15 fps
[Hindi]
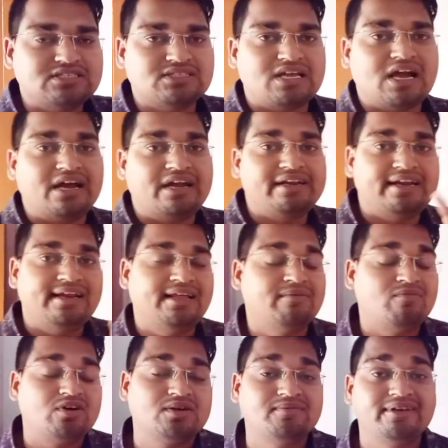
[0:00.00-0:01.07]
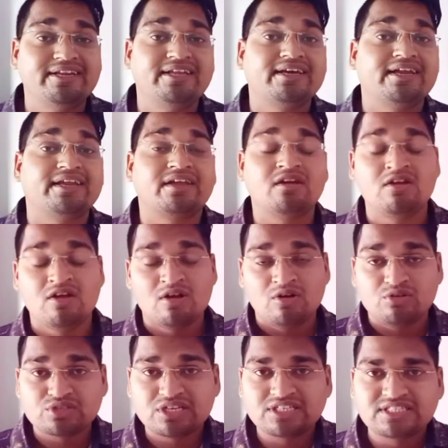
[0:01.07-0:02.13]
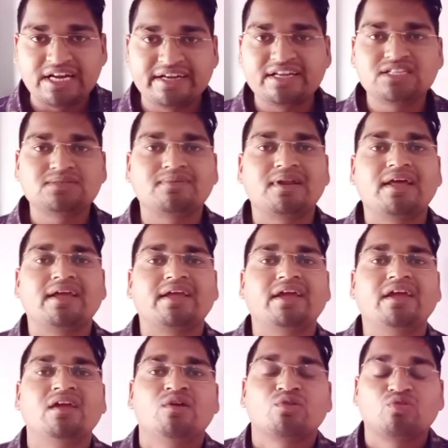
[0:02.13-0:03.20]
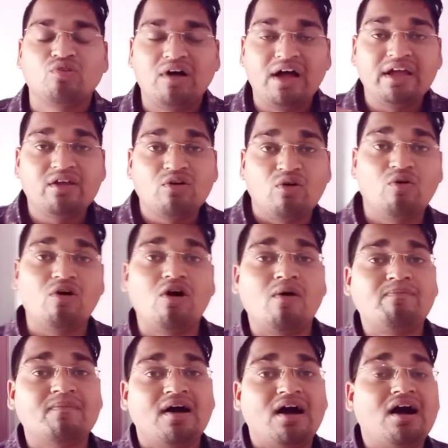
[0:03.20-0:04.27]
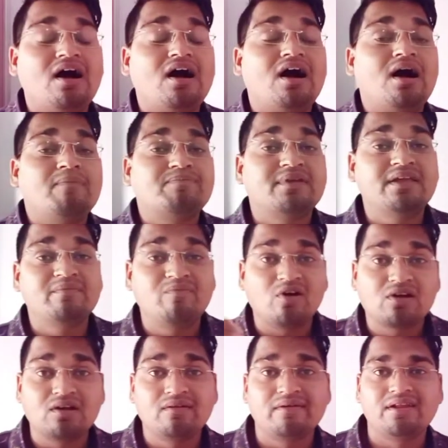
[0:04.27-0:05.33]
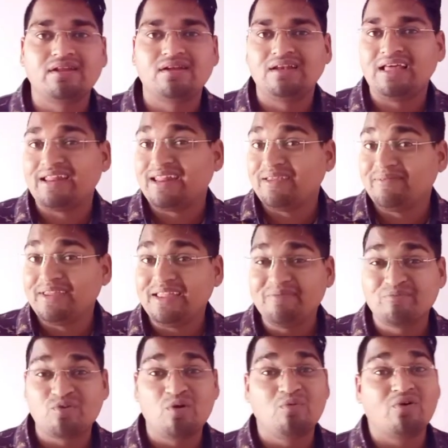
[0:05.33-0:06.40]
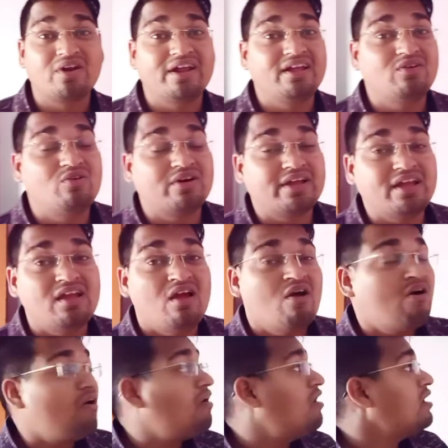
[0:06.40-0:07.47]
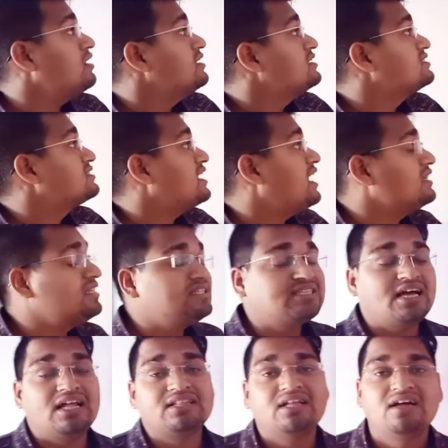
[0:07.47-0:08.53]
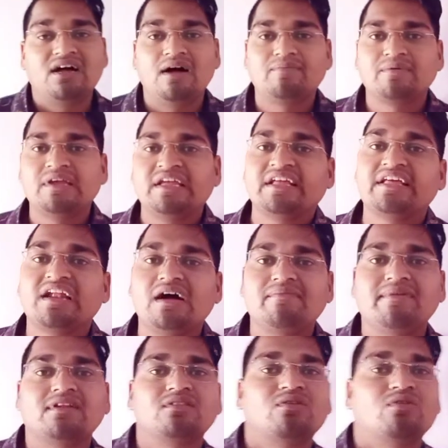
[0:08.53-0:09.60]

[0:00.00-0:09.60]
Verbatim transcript: दस अगर डेली हम वॉकबलरी करेंगे उसका सेंटेंस बनाएंगे तो आई होप आपकी वोकेलरी भी इम्प्रूव हो रही होगी और साथ ही साथ आपकी ग्रामर